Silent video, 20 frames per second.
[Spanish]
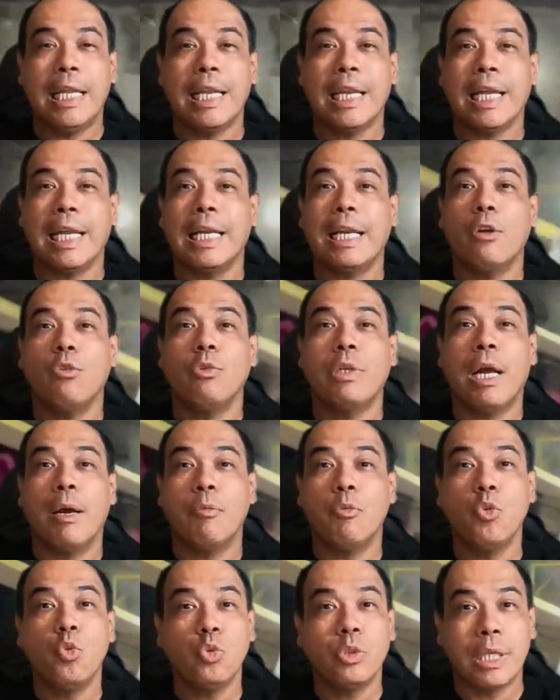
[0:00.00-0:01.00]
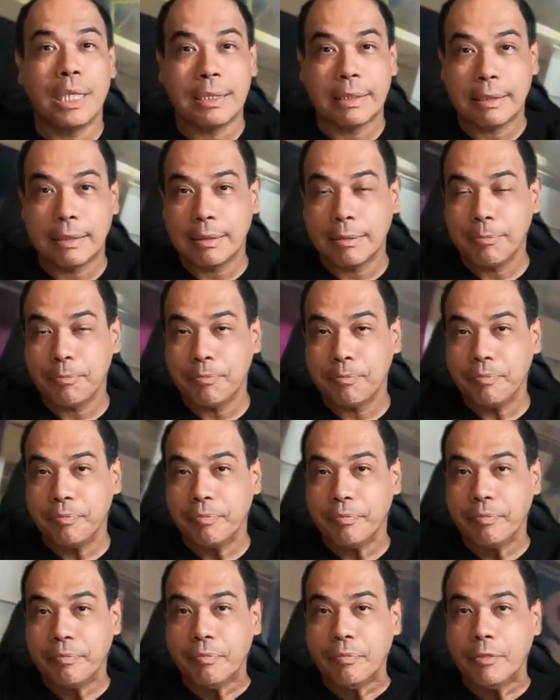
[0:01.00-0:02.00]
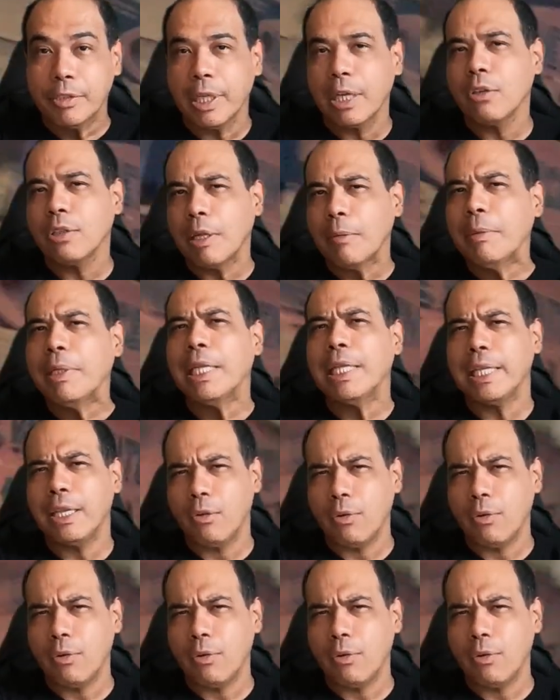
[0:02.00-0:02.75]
les regalaron unas blusas. que también le